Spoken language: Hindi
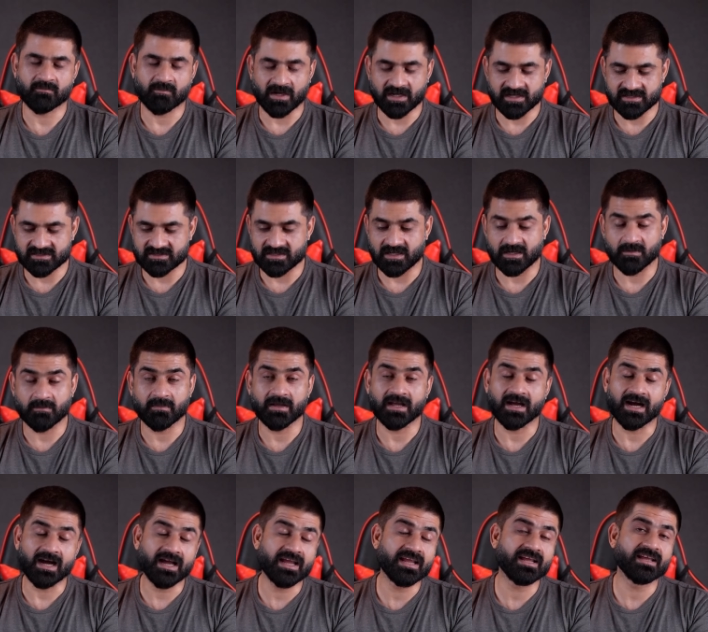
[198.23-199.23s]
पाकिस्तान में
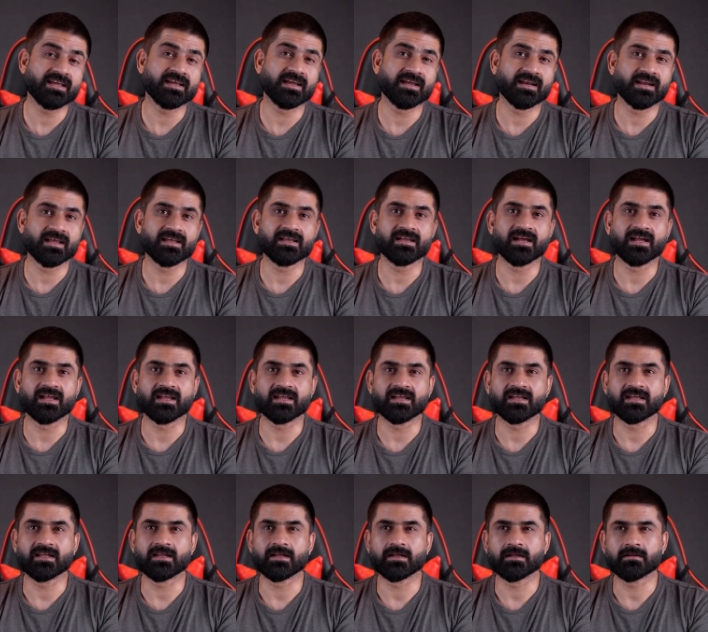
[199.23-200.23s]
आएगी कि नहीं
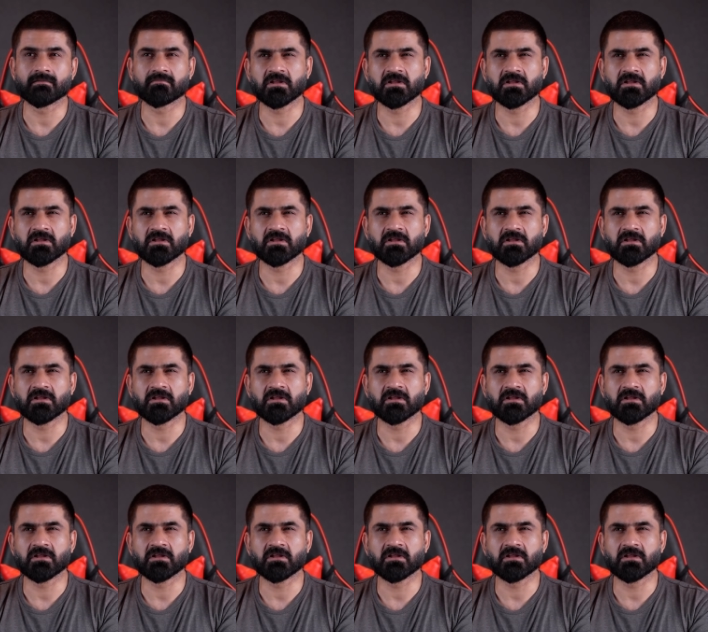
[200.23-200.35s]
आएगी